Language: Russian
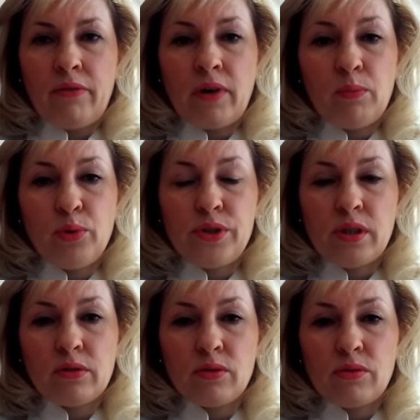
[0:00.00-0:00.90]
В
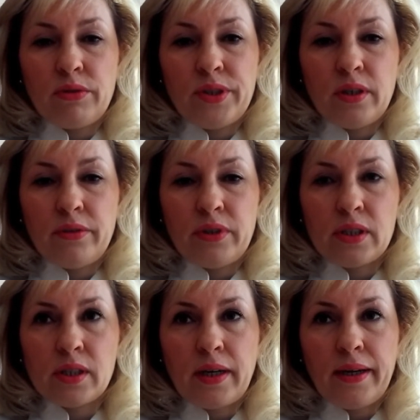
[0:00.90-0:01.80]
работе
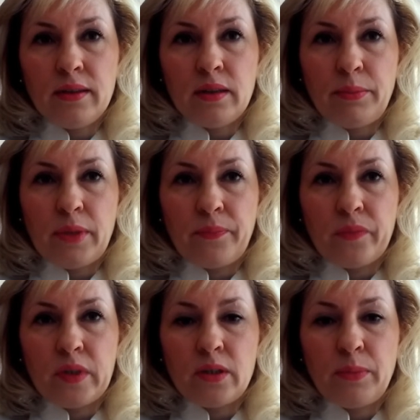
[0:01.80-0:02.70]
консультирования с клиентами
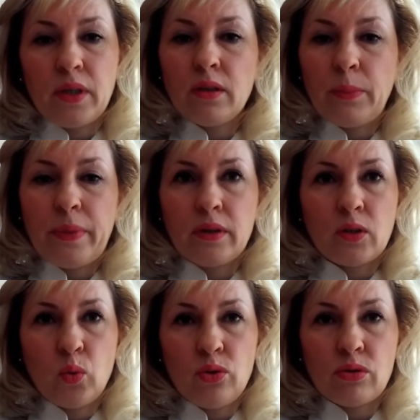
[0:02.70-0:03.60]
изменила
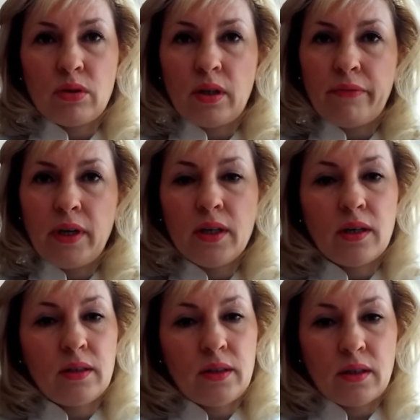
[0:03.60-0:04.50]
подход установления
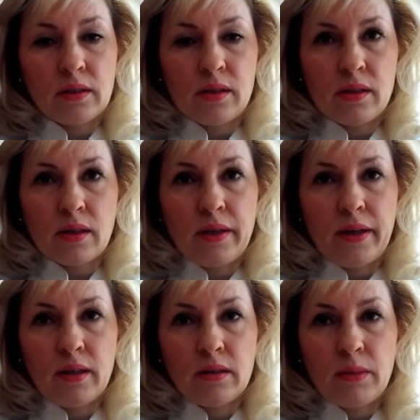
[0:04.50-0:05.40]
контакта с
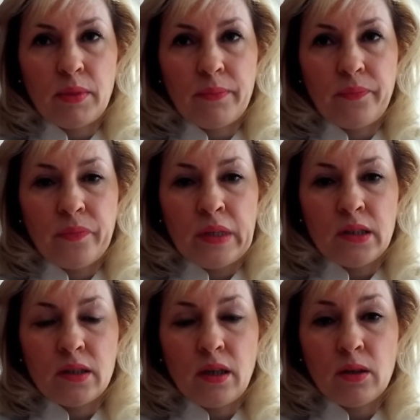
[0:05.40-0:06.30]
клиентами,
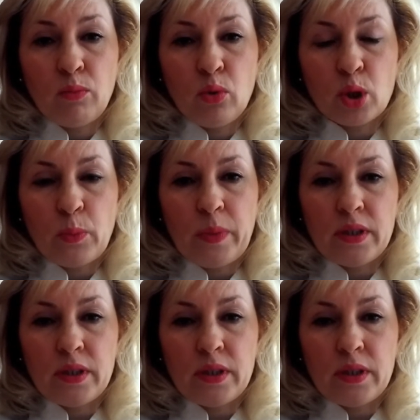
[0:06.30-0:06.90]
стала больше